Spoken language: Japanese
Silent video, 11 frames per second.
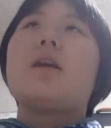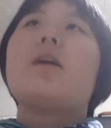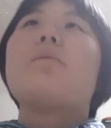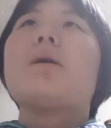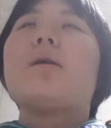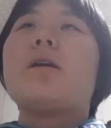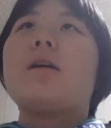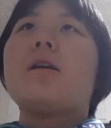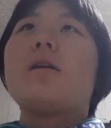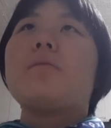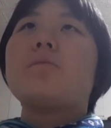
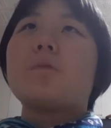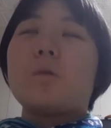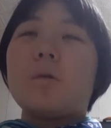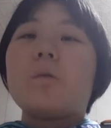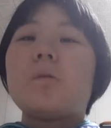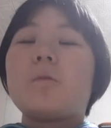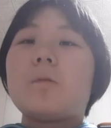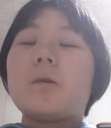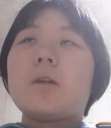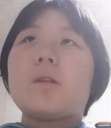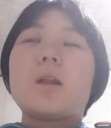山と、
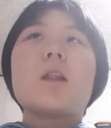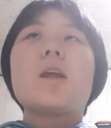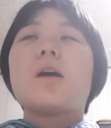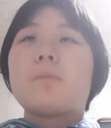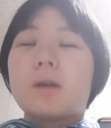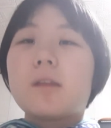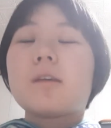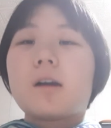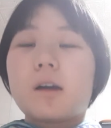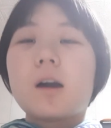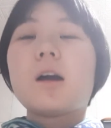えっと、立山さ
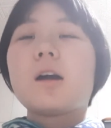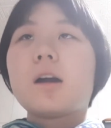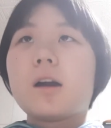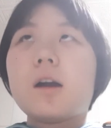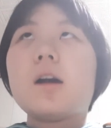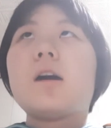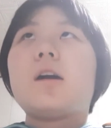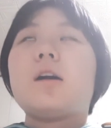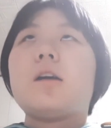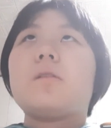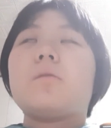んか、が、
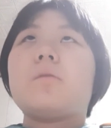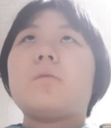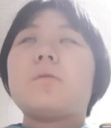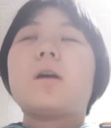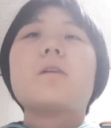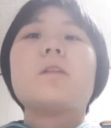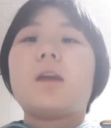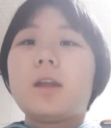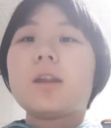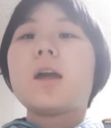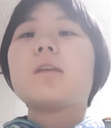えっと、昨年
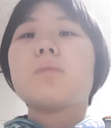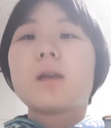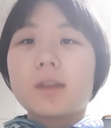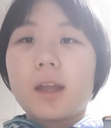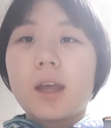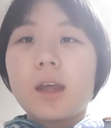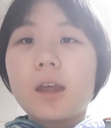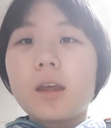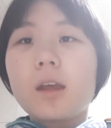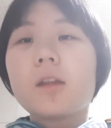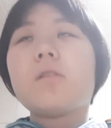引退しまして、
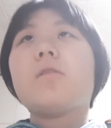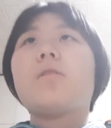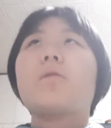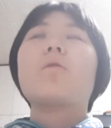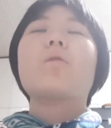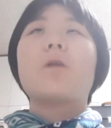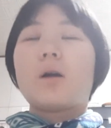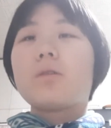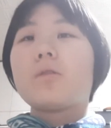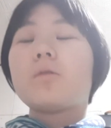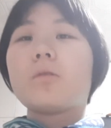えっと、国が
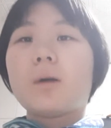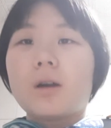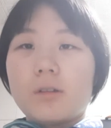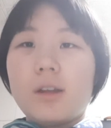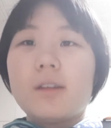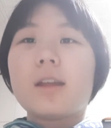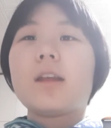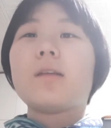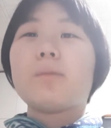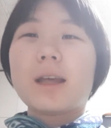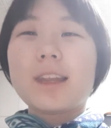ソフトバンクに移籍
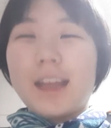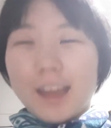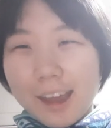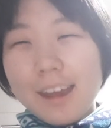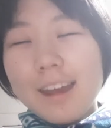しまして、